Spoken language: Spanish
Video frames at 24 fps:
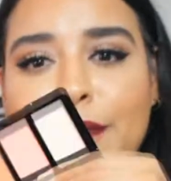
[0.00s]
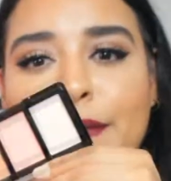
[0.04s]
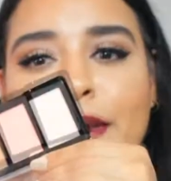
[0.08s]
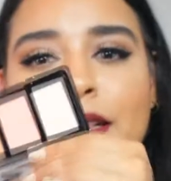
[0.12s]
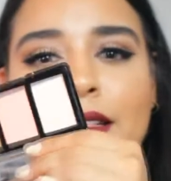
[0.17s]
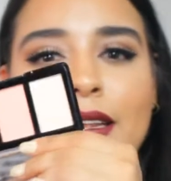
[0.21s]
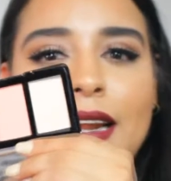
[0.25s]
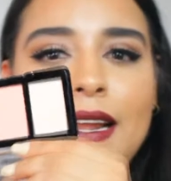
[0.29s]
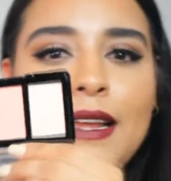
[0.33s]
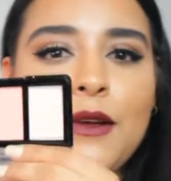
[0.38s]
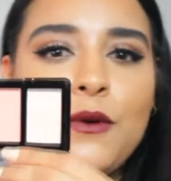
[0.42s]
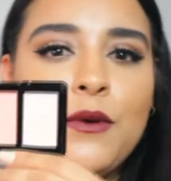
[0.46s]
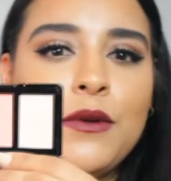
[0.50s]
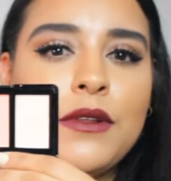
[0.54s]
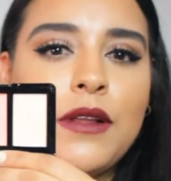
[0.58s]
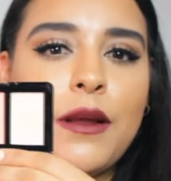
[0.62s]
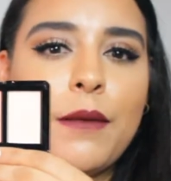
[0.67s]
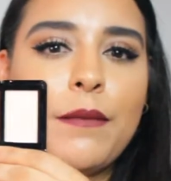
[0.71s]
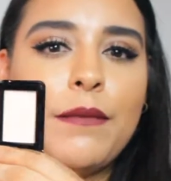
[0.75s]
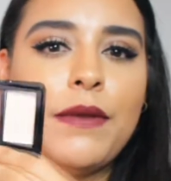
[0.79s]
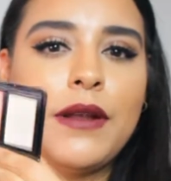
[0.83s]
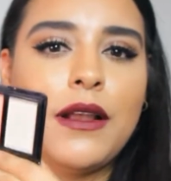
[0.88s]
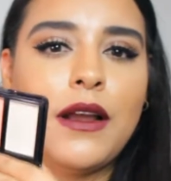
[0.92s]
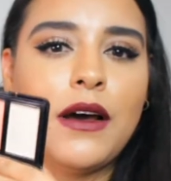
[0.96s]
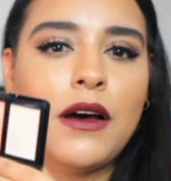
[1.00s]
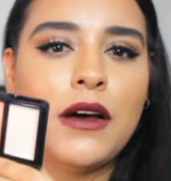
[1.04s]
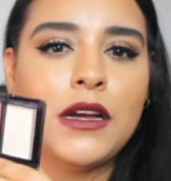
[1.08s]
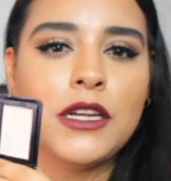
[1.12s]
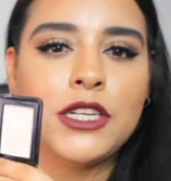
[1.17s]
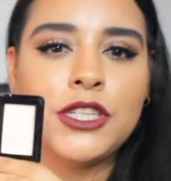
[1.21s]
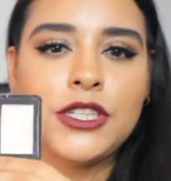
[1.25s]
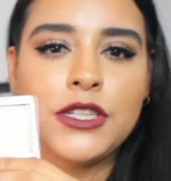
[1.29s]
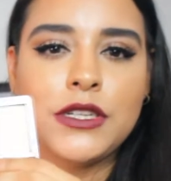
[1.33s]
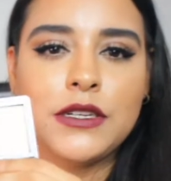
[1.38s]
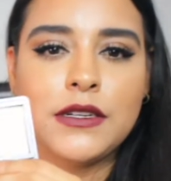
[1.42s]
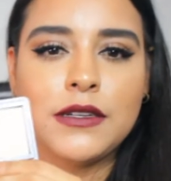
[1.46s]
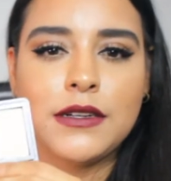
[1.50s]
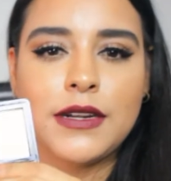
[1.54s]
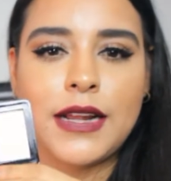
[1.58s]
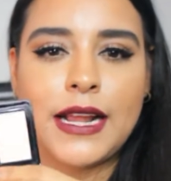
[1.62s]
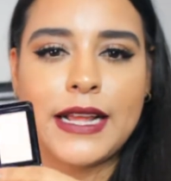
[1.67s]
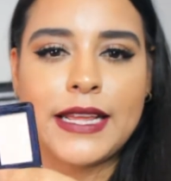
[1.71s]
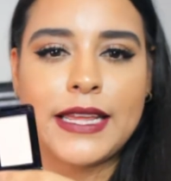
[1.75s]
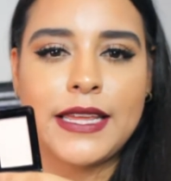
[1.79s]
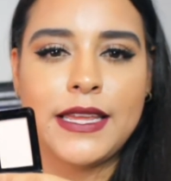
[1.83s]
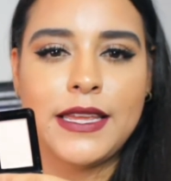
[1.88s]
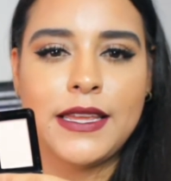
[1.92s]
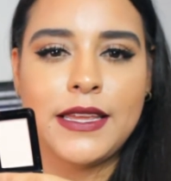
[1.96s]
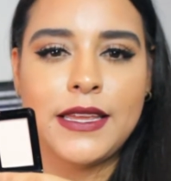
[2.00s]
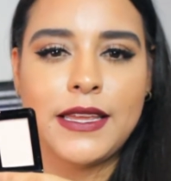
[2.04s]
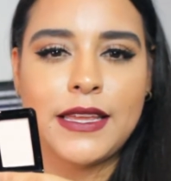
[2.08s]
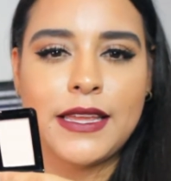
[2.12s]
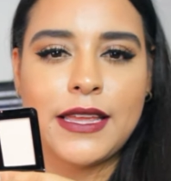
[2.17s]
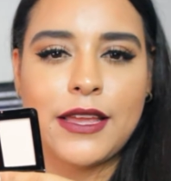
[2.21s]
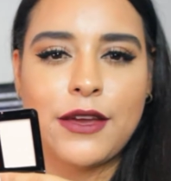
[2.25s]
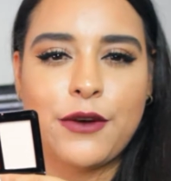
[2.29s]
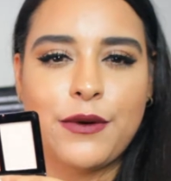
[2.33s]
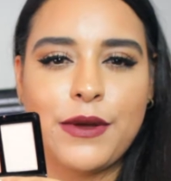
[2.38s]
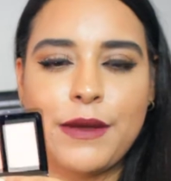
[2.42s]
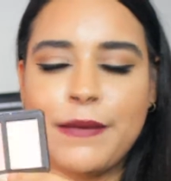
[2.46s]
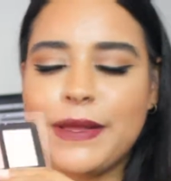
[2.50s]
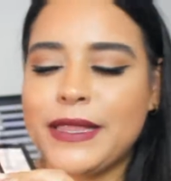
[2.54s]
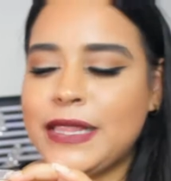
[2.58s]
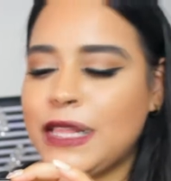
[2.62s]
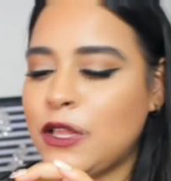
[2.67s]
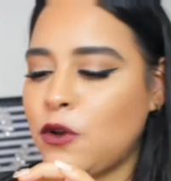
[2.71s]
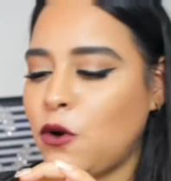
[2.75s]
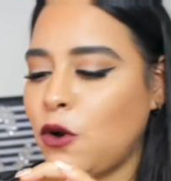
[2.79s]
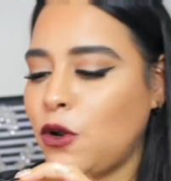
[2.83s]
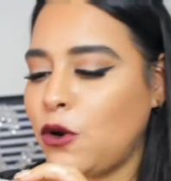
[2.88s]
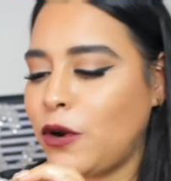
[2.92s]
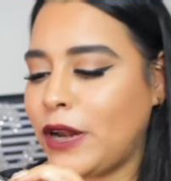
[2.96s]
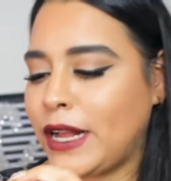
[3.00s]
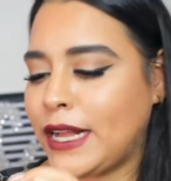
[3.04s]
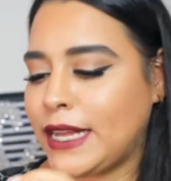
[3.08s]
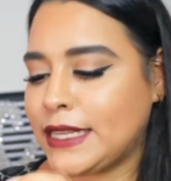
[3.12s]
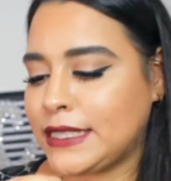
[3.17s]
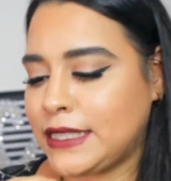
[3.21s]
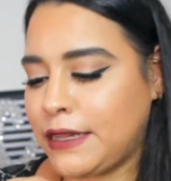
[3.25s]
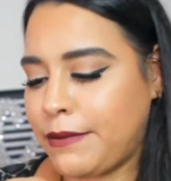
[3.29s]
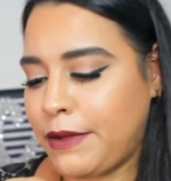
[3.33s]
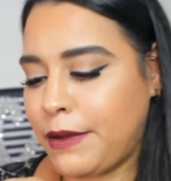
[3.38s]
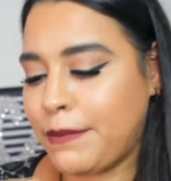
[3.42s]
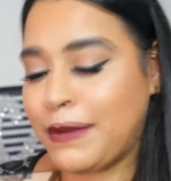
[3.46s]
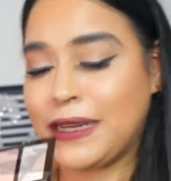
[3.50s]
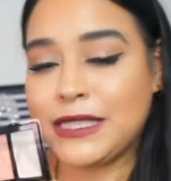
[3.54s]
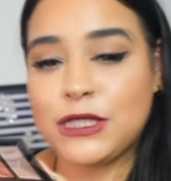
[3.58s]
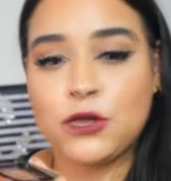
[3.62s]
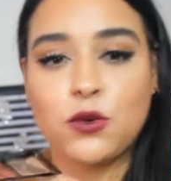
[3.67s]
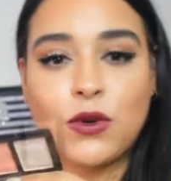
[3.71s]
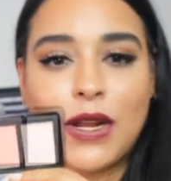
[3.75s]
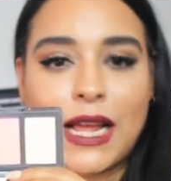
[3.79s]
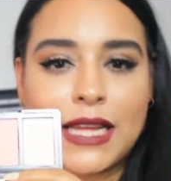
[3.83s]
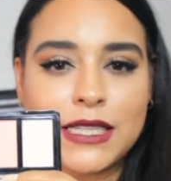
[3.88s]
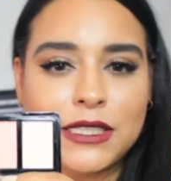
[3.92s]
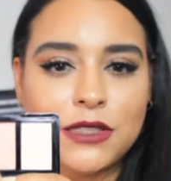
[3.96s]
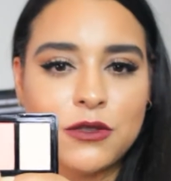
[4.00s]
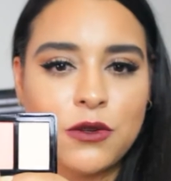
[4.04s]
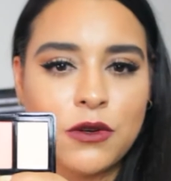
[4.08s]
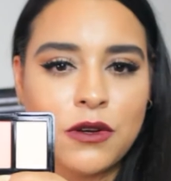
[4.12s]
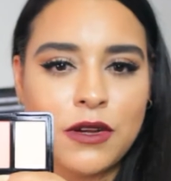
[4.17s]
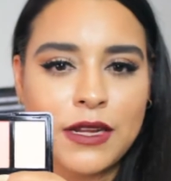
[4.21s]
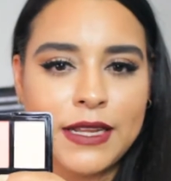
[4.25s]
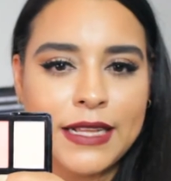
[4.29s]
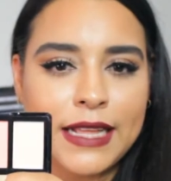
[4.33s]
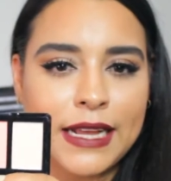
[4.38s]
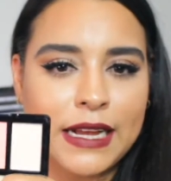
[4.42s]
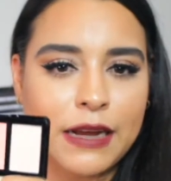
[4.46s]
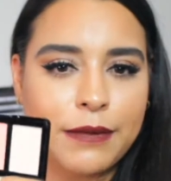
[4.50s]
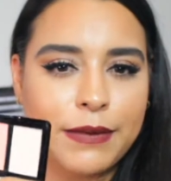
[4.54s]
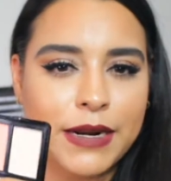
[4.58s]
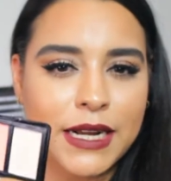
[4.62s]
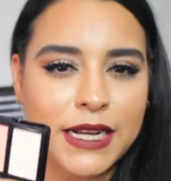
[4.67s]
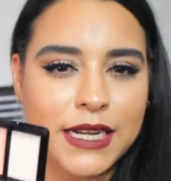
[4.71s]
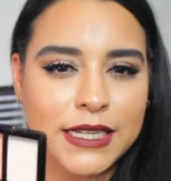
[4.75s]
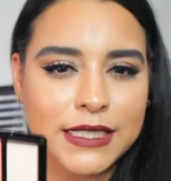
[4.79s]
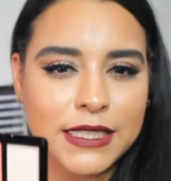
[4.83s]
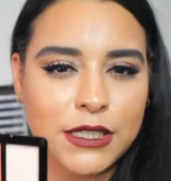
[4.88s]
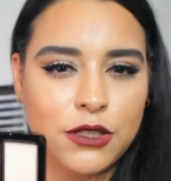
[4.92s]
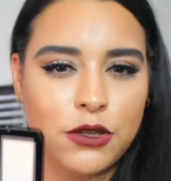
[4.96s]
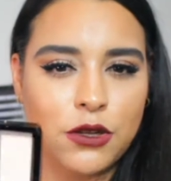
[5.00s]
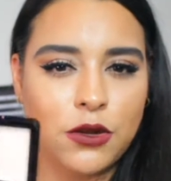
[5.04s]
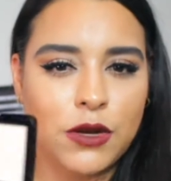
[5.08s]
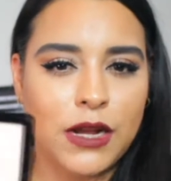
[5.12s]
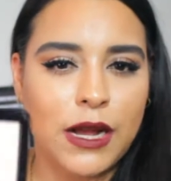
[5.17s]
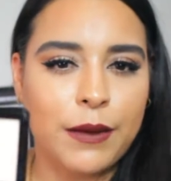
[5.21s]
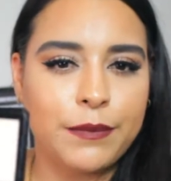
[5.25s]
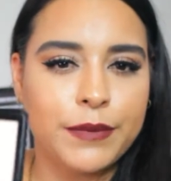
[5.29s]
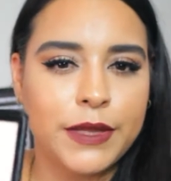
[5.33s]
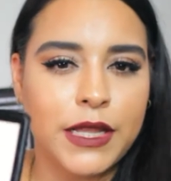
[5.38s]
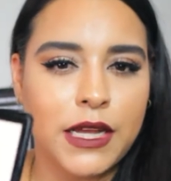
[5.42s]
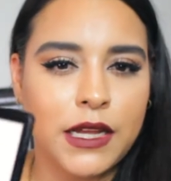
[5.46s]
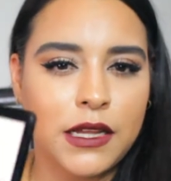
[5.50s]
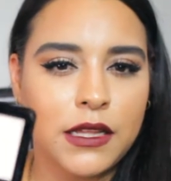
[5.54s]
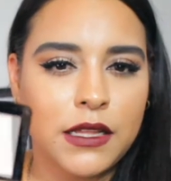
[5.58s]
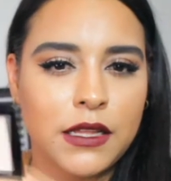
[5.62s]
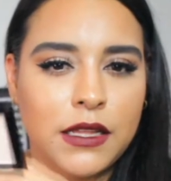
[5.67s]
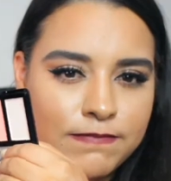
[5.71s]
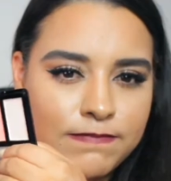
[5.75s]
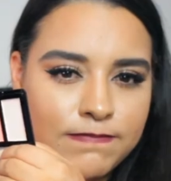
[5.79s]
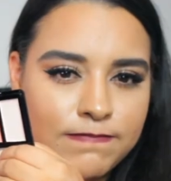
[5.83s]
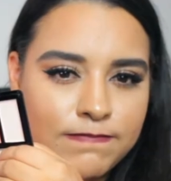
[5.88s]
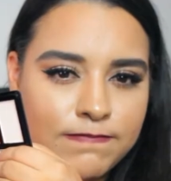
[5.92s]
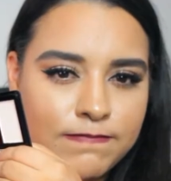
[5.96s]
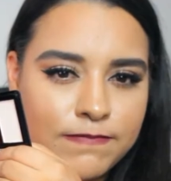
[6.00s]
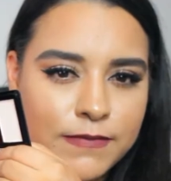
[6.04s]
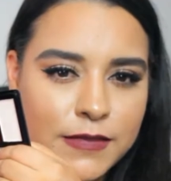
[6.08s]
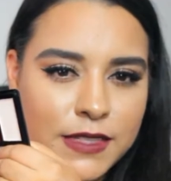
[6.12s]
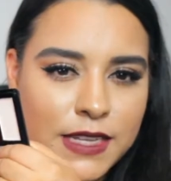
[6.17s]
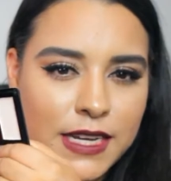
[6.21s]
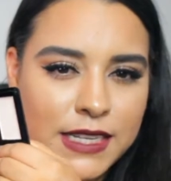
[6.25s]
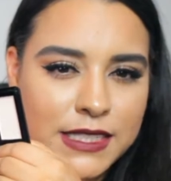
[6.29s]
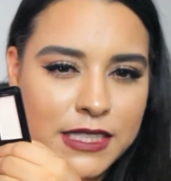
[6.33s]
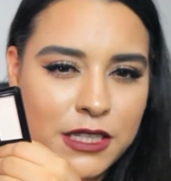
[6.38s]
también trae un blush aquí que obviamente el color acá se ve más durazno en la cámara casi no lo capta mm,